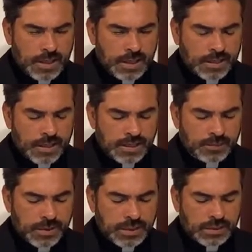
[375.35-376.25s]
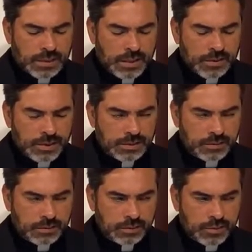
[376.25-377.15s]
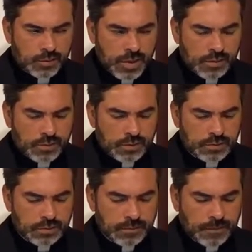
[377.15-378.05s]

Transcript: a quien has presentado ante todos los pueblos,